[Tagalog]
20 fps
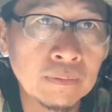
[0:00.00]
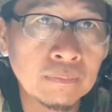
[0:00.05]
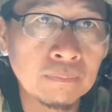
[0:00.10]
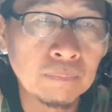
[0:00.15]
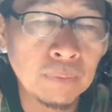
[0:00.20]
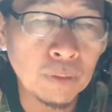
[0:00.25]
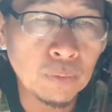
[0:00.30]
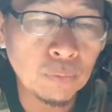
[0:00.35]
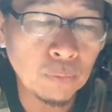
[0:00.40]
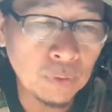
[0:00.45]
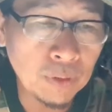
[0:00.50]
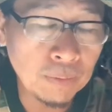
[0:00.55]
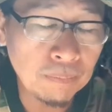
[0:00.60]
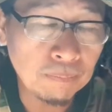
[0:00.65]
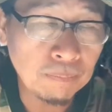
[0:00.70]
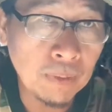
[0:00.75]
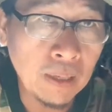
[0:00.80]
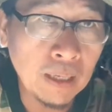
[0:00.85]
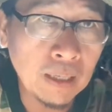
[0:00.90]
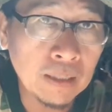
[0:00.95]
baguhin
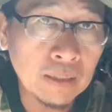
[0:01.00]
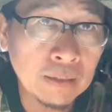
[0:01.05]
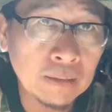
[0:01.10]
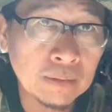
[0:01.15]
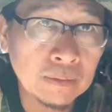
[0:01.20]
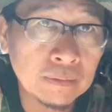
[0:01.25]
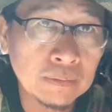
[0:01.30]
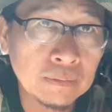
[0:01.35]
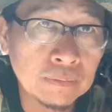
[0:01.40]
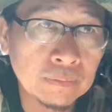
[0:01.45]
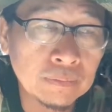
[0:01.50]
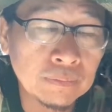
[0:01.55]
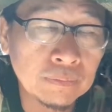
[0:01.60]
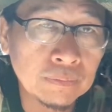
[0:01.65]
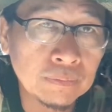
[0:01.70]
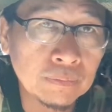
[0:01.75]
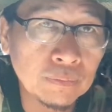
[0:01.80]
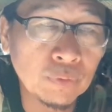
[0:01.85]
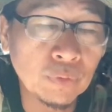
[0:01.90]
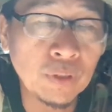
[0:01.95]
pa
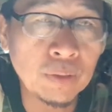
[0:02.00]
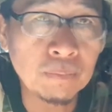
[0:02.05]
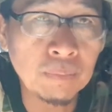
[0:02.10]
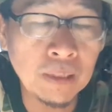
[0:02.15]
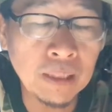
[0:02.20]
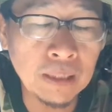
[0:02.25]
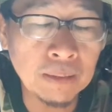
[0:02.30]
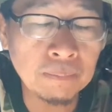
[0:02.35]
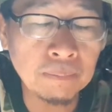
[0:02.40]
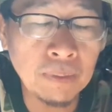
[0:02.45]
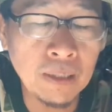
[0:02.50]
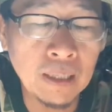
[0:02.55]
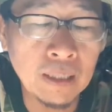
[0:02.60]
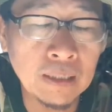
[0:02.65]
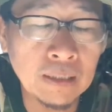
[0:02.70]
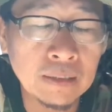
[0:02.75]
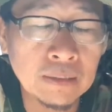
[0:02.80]
o ibalik pa